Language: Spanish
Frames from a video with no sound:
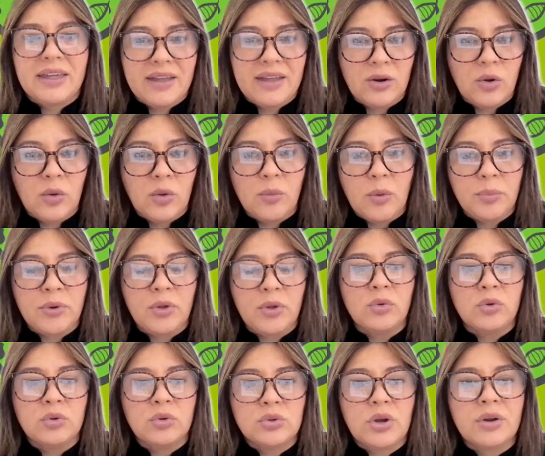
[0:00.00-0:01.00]
quedar como
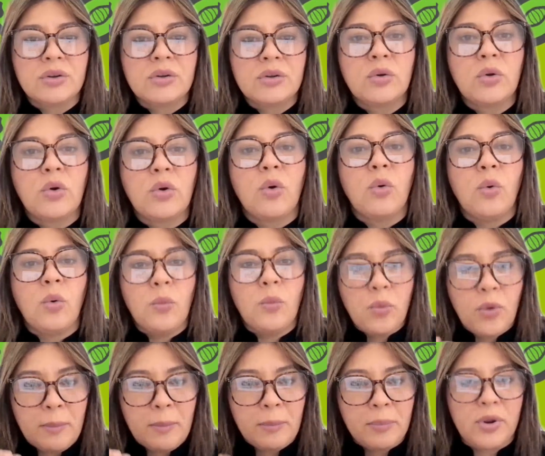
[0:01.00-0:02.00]
productor con
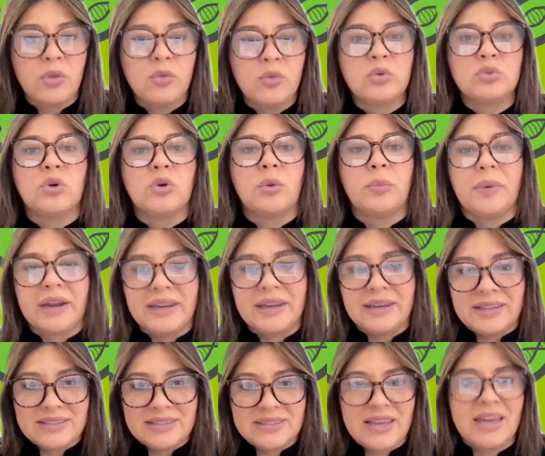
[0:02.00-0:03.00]
un buen producto para
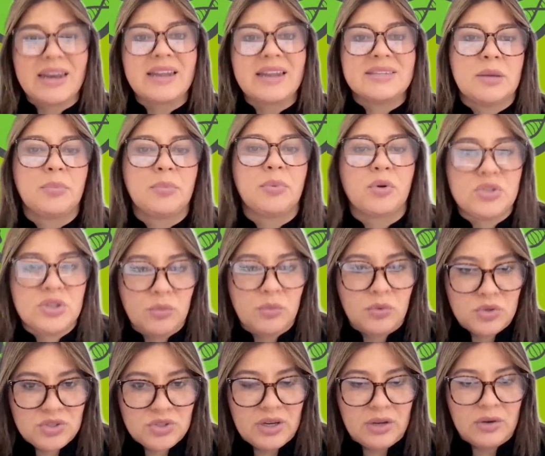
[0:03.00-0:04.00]
iniciar ese
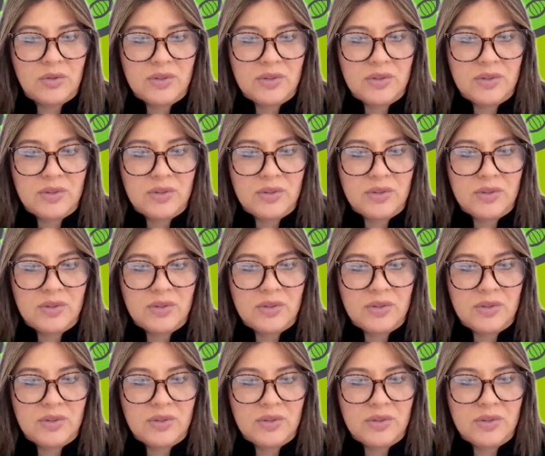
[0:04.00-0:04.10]
próximo